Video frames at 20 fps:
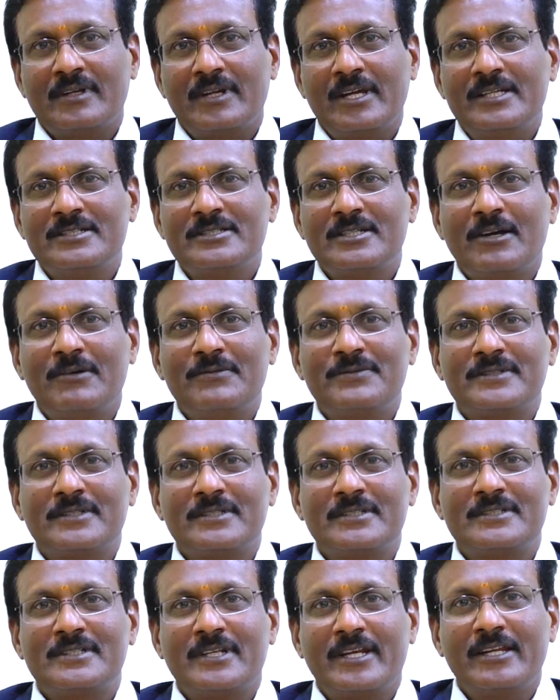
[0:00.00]
రేంజ్
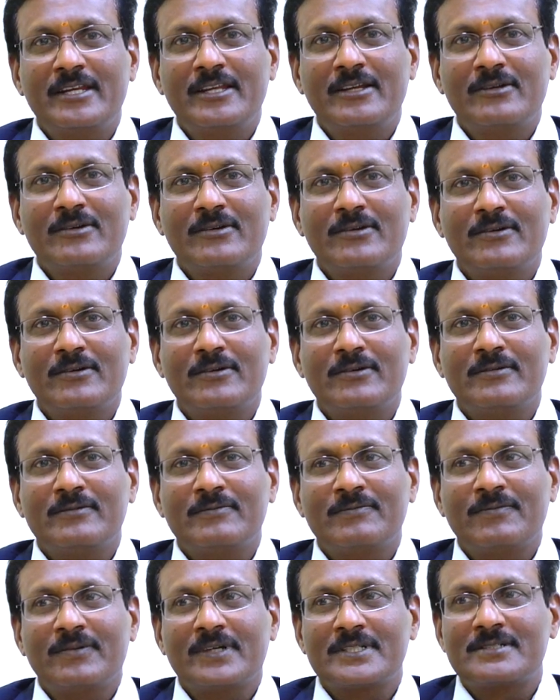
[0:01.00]
ఆఫీసర్ ట్రైనింగ్లో
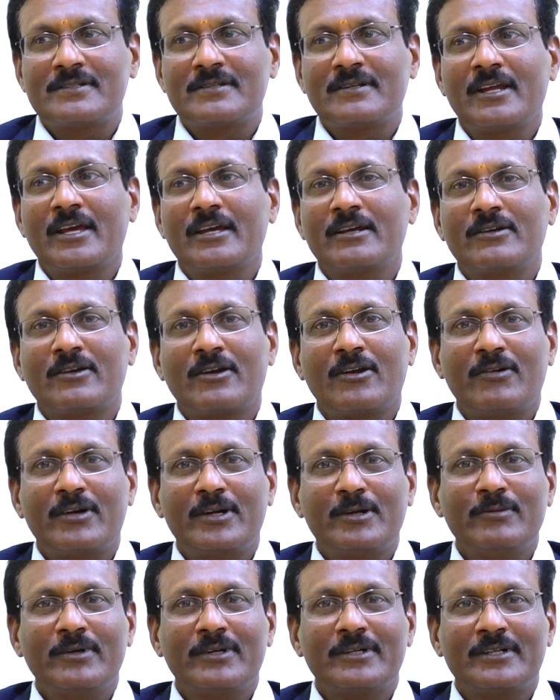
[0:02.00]
ఫస్ట్ ర్యాంక్
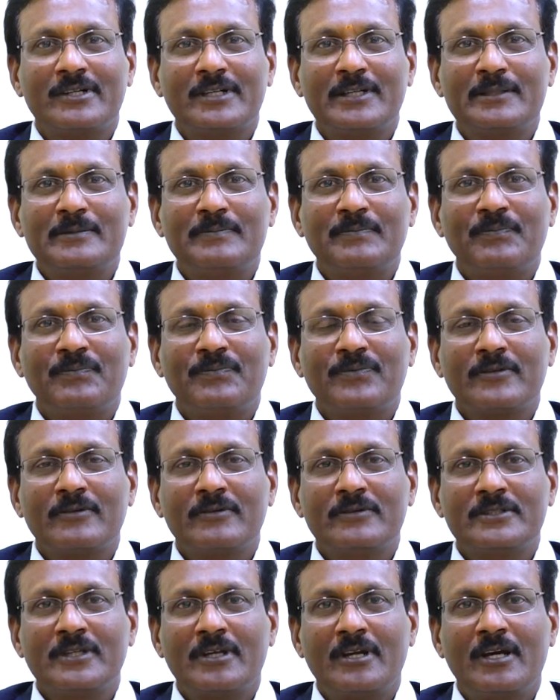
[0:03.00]
రావడం అక్కడ
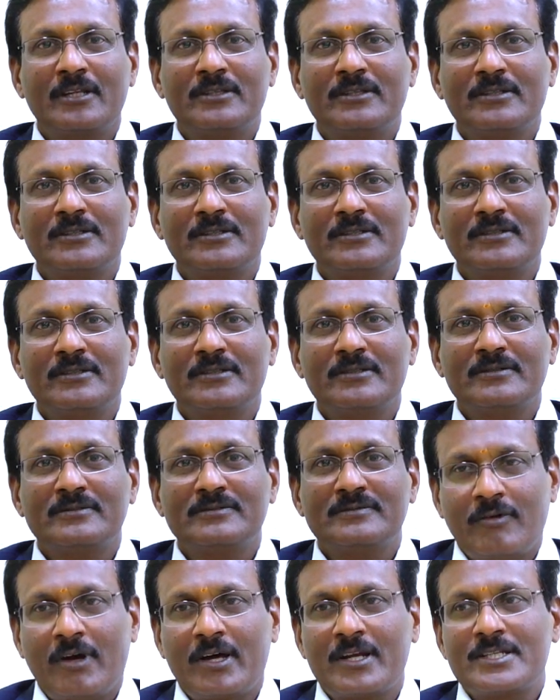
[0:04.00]
గుజరాత్
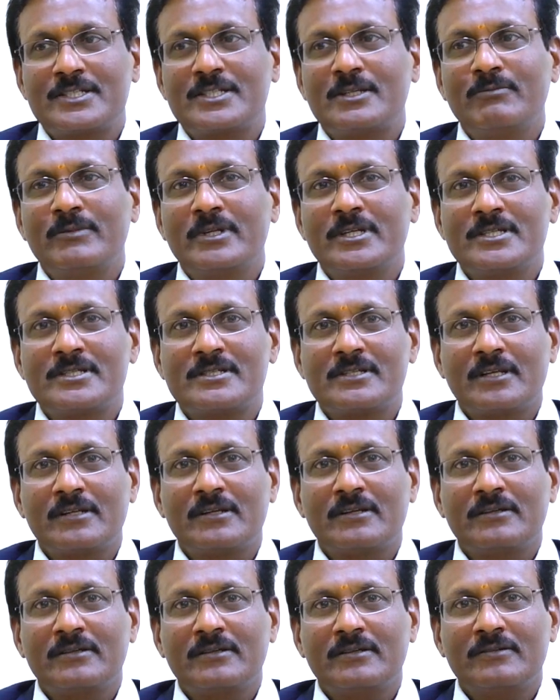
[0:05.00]
ఫారెస్ట్
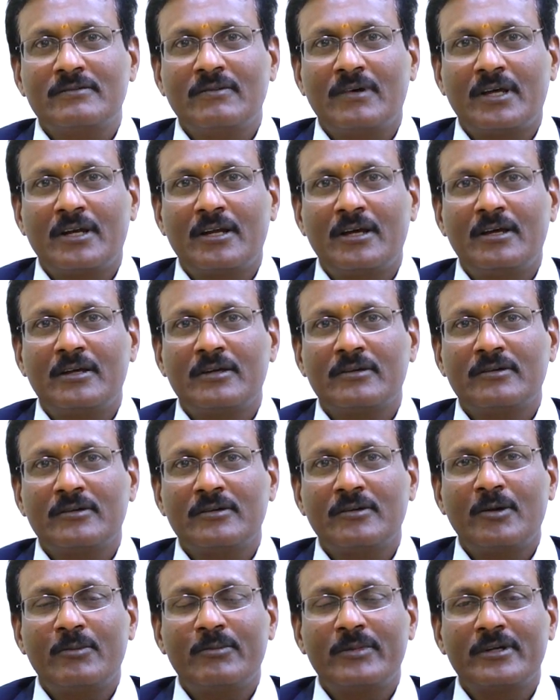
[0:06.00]
మినిస్టర్ ద్వారా ఒక
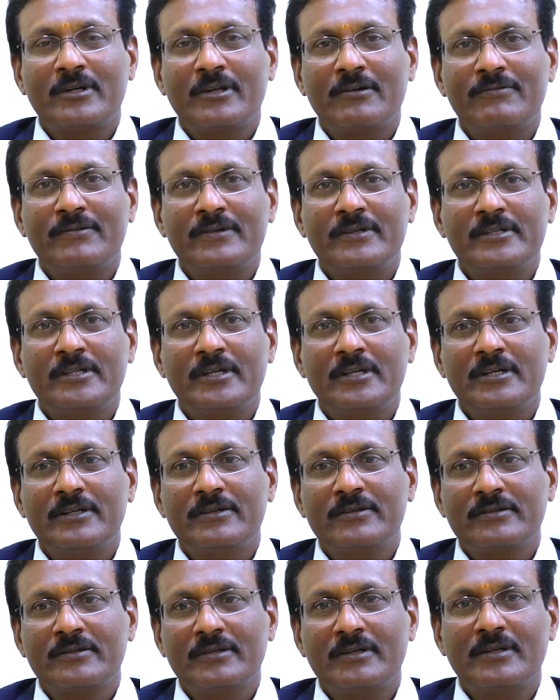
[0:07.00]
గవర్నమెంట్ ఆఫ్ ఇండియా
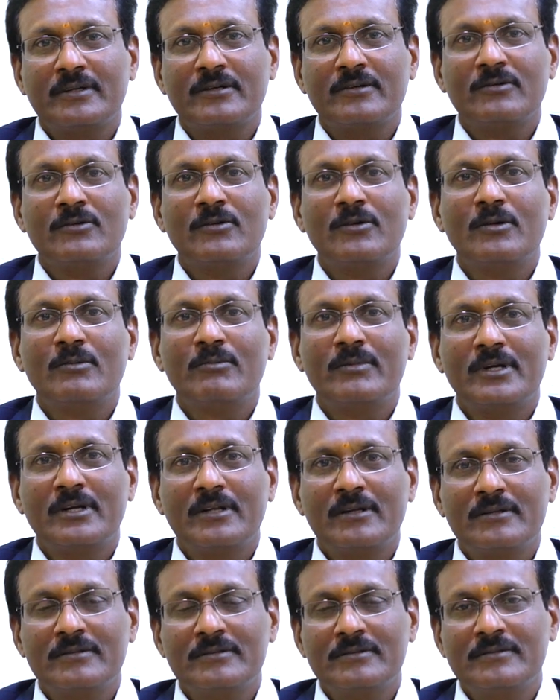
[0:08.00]
యొక్క గోల్డ్
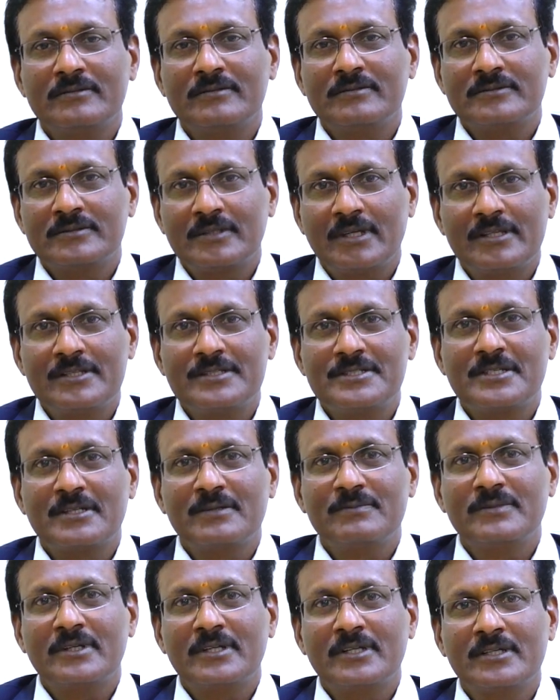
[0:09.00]
మెడల్
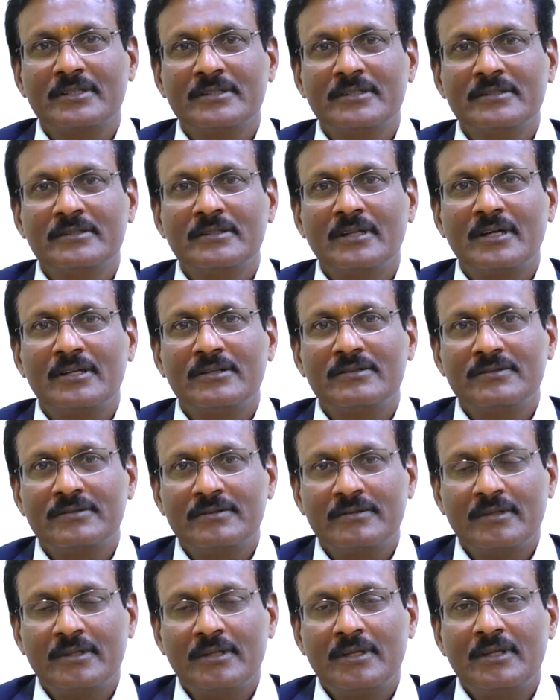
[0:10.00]
సాధించడం జరిగింది దాని
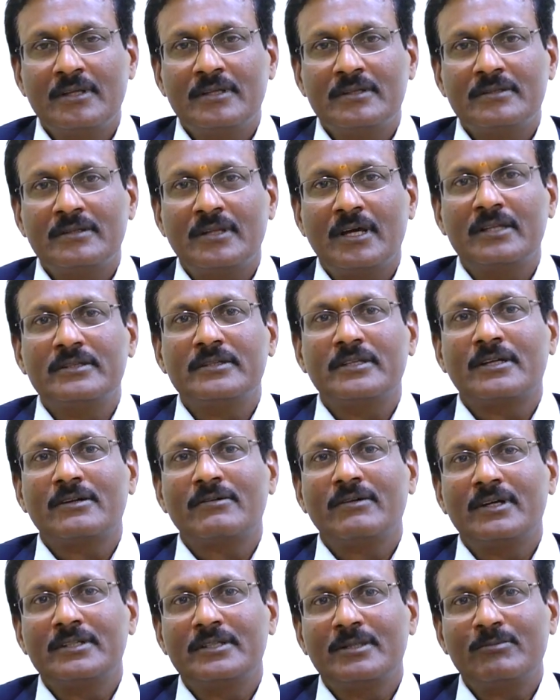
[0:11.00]
దాని
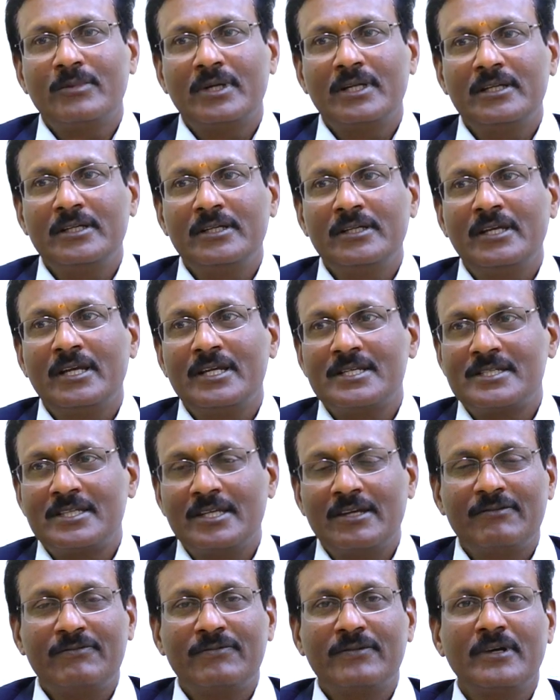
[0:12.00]
తర్వాత మళ్ళీ
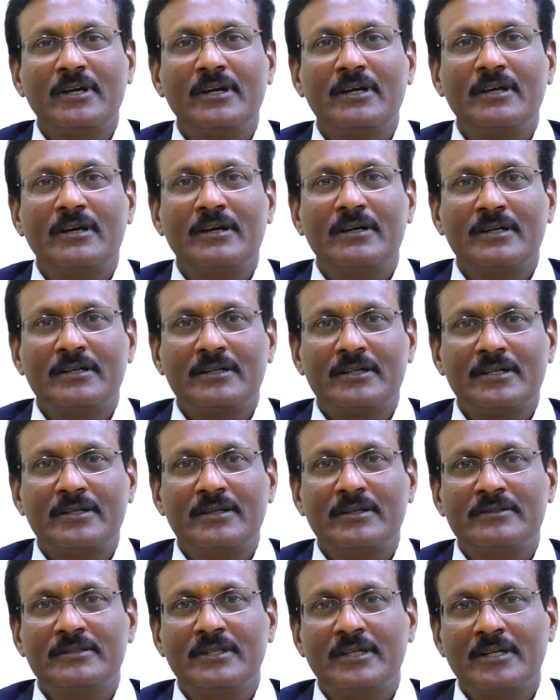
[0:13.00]
ఏసీఎఫ్గా అక్కడ
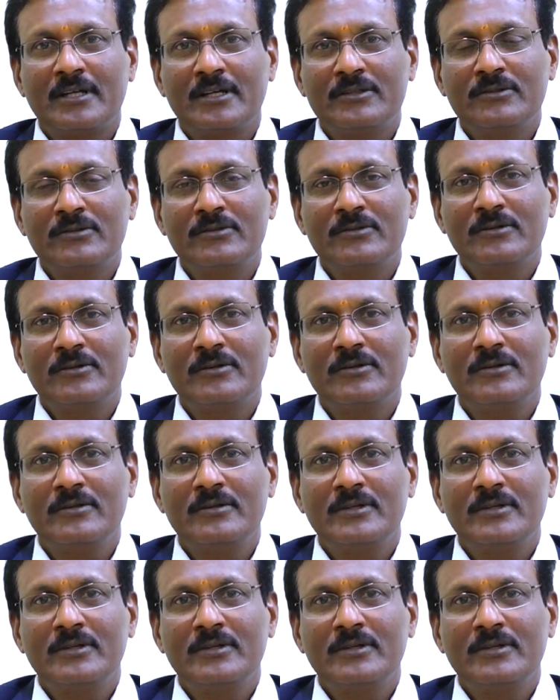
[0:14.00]
దేహ్రాదూన్లో